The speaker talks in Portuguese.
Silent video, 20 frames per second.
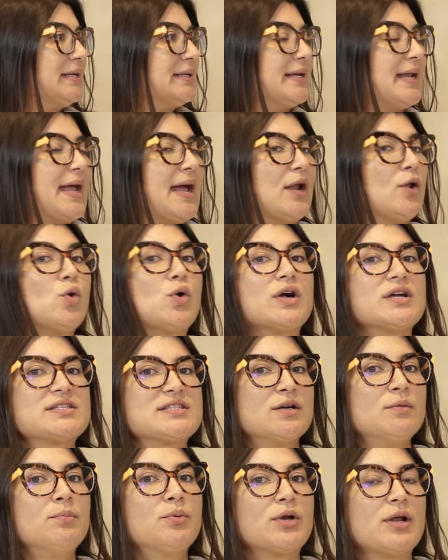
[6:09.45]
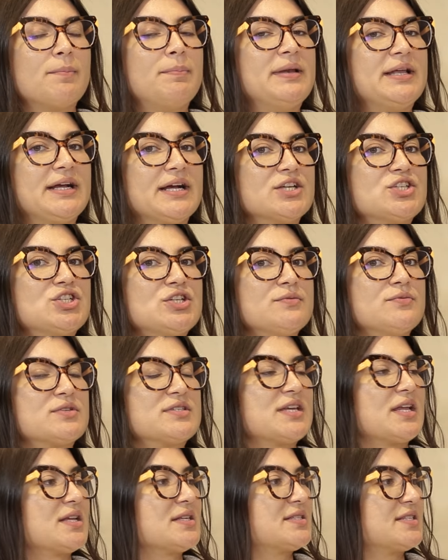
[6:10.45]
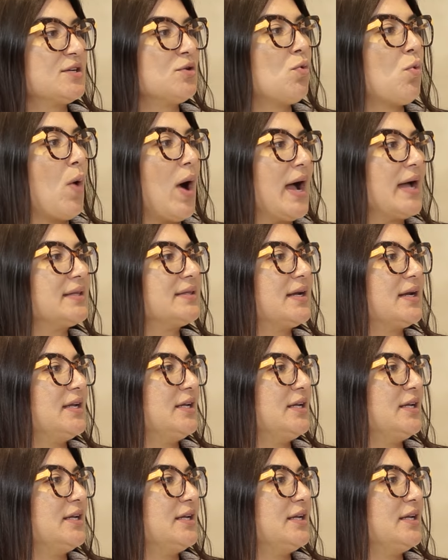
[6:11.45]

Né? A locação por aplicativos ela se enquadra